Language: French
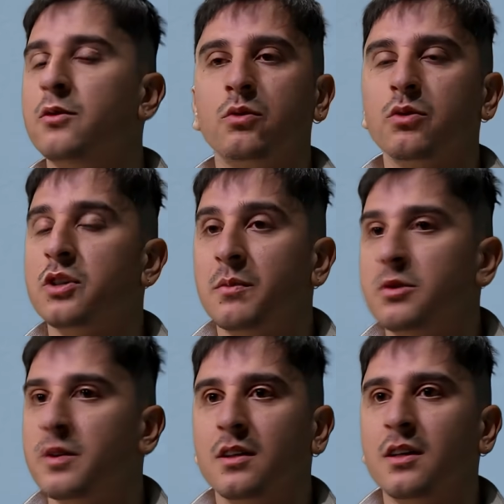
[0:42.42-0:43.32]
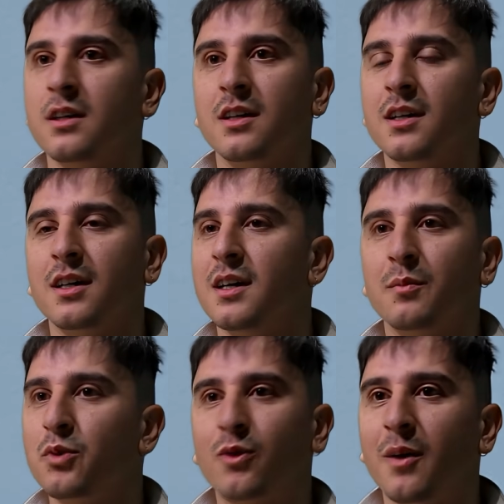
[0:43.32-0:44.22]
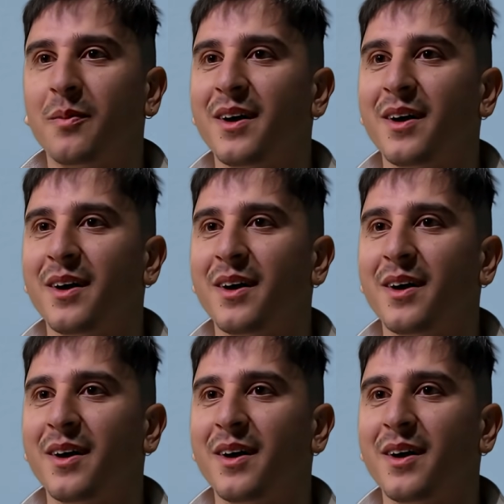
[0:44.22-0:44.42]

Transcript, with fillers: et du coup je me suis dit pourquoi